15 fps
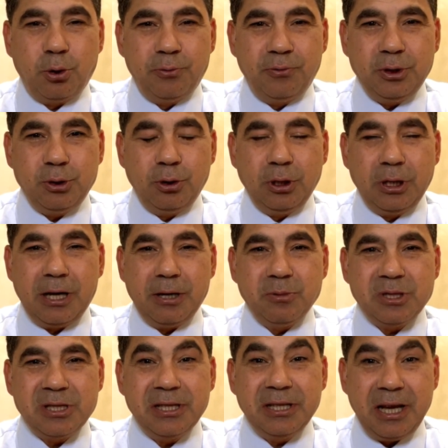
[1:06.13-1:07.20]
O
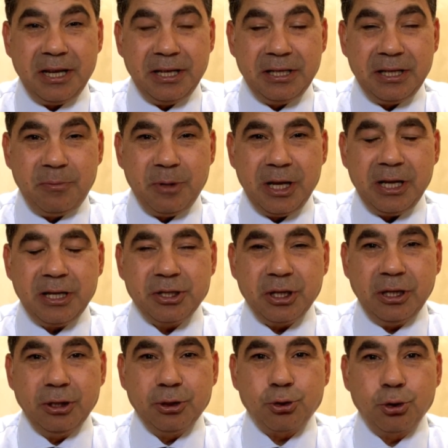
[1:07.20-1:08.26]
videolarımızı yayınlamaya
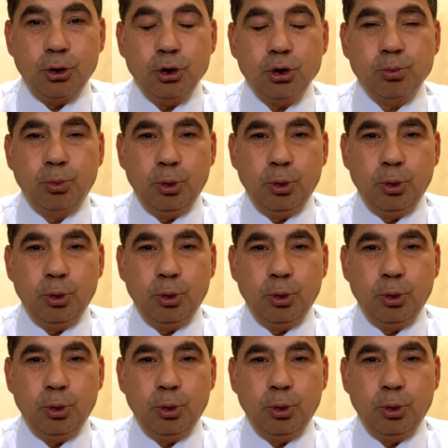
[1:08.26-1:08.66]
çalışıyoruz.